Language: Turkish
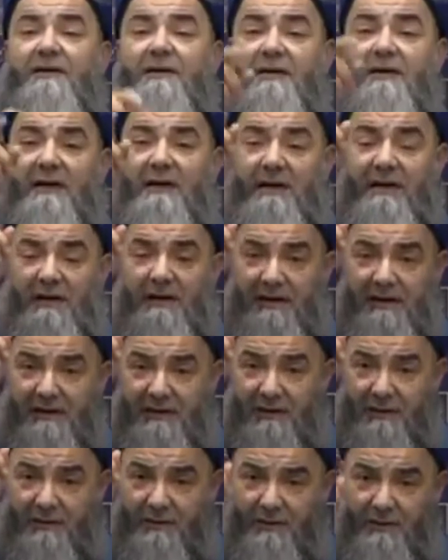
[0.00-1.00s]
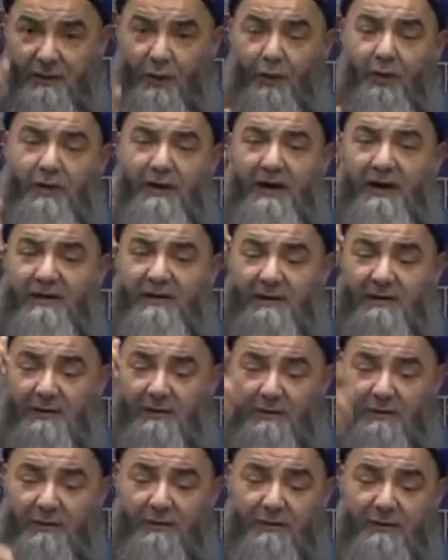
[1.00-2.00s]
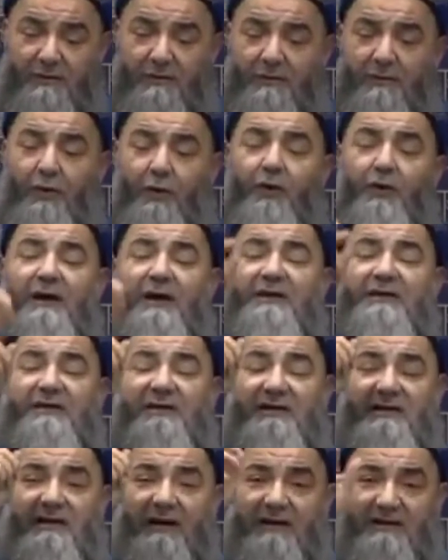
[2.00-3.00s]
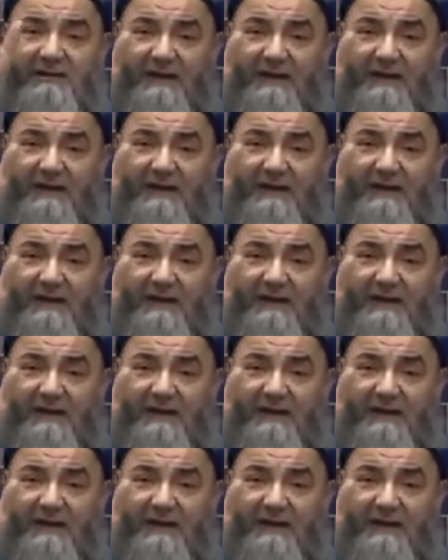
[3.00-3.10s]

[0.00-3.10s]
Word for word: e, öğrenir, öğretir,